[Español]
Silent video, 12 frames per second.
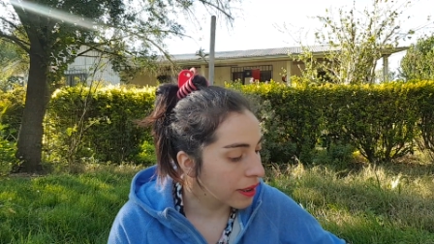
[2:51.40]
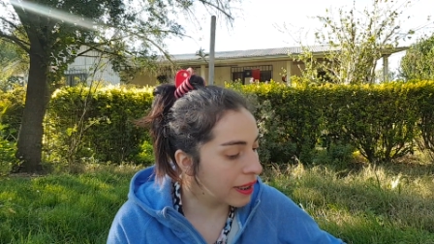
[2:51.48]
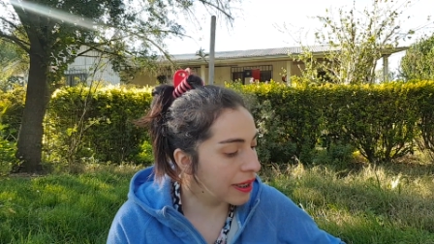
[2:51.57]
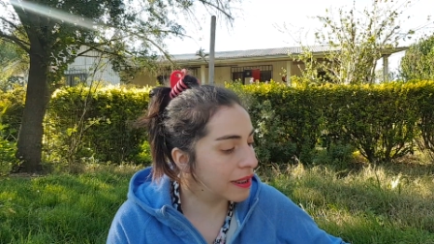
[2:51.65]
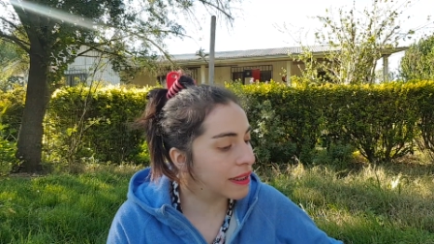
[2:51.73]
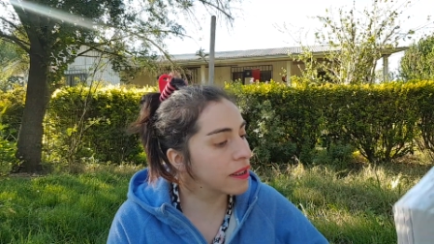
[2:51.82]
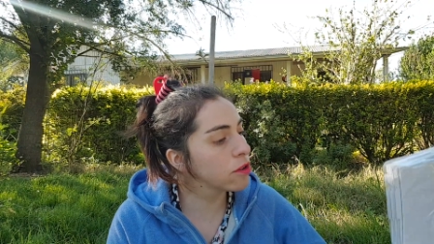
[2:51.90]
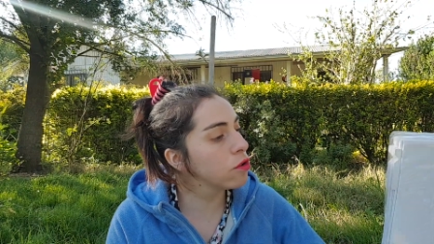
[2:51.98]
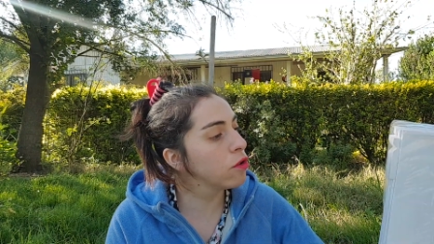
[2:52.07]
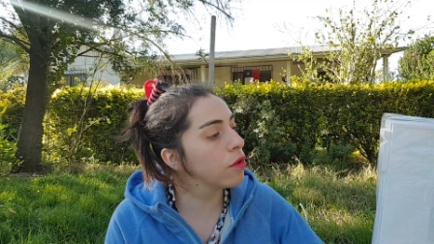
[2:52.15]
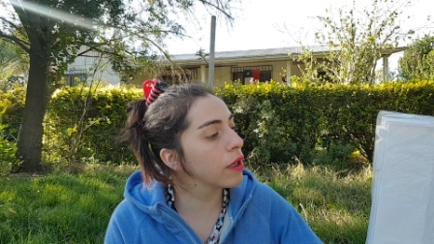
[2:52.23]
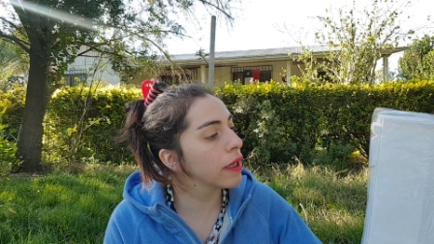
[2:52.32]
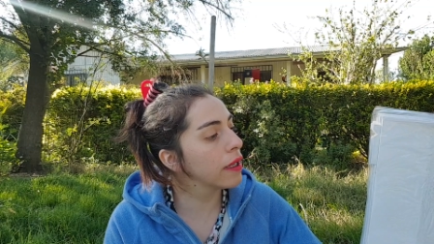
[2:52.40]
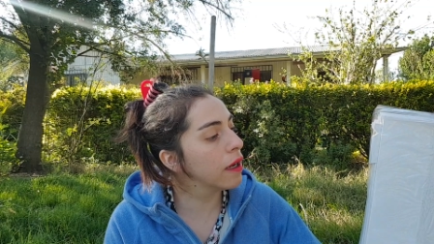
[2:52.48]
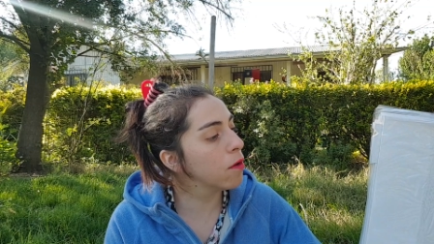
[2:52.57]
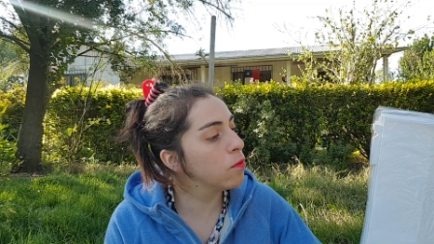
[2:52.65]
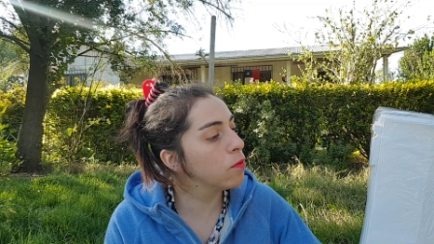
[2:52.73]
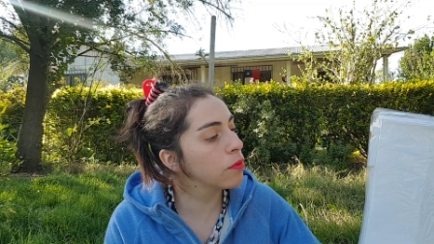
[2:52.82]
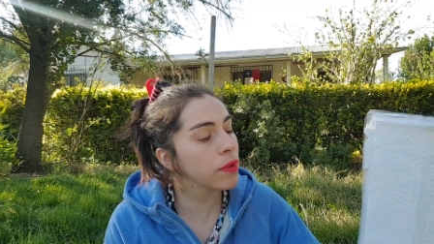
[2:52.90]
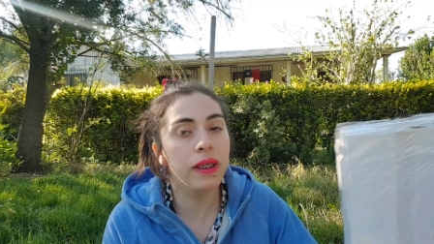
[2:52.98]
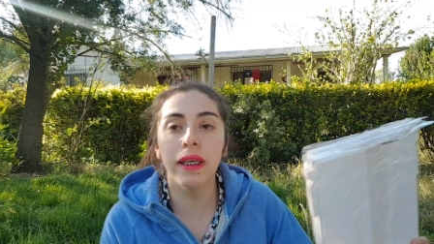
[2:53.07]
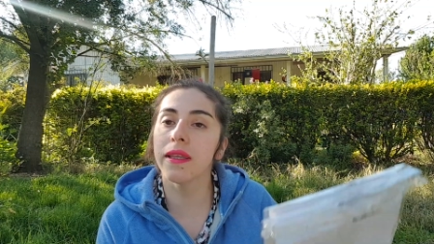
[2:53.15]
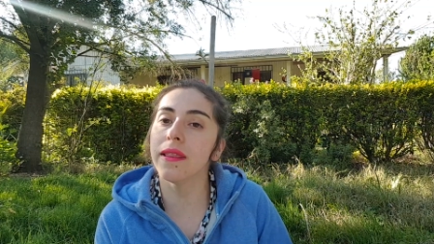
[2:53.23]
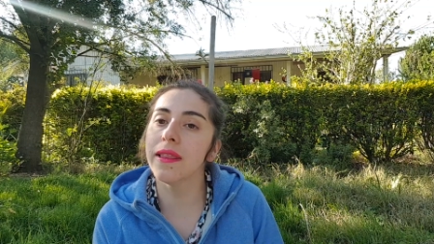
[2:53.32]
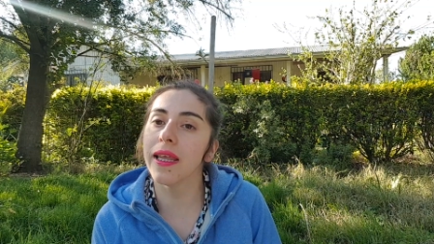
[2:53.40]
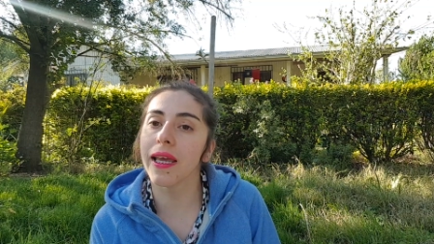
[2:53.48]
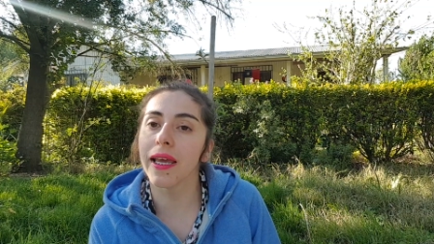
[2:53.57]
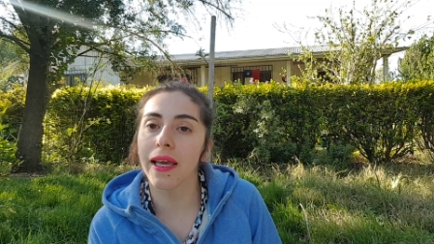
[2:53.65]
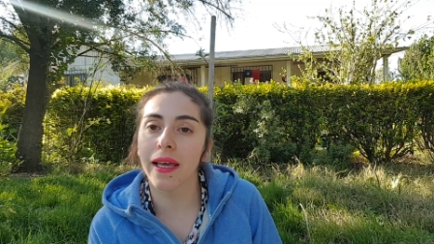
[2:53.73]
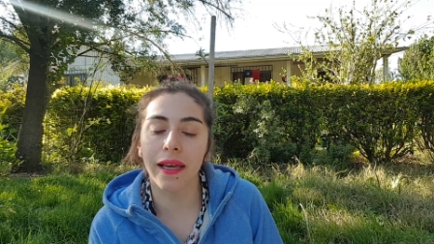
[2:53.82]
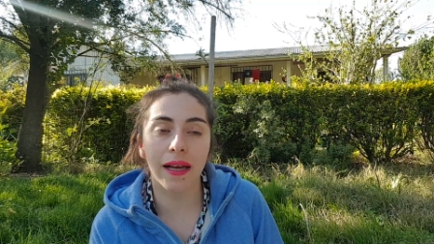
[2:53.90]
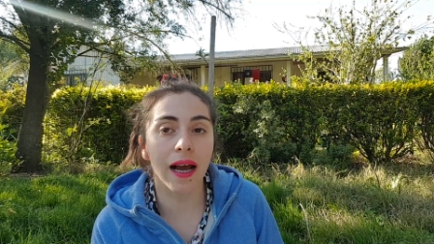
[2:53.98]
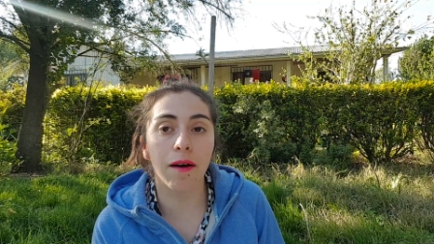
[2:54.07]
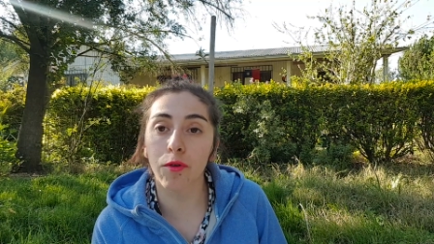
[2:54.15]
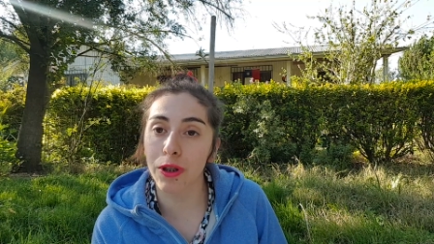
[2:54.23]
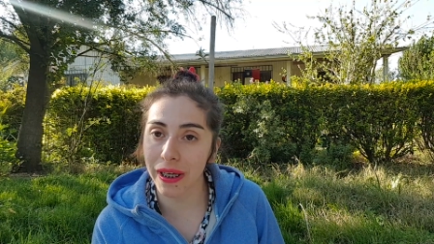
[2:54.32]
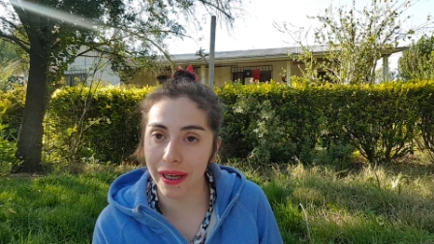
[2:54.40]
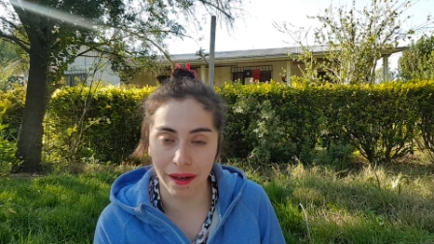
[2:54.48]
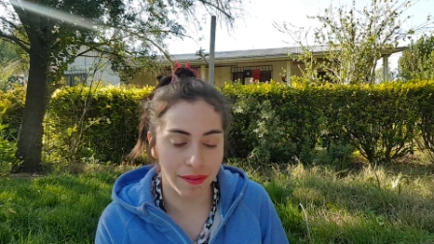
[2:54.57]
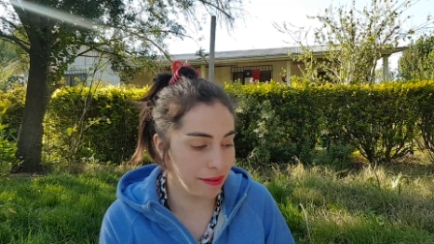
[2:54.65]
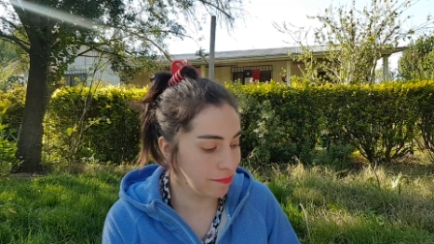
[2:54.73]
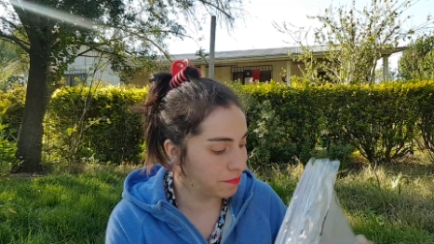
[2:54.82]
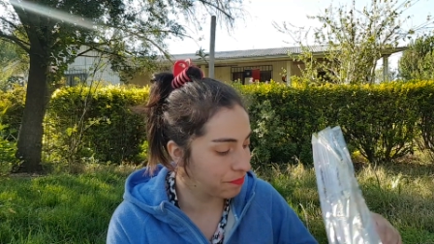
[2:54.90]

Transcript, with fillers: que eran esto, era un kit de jabuticaba.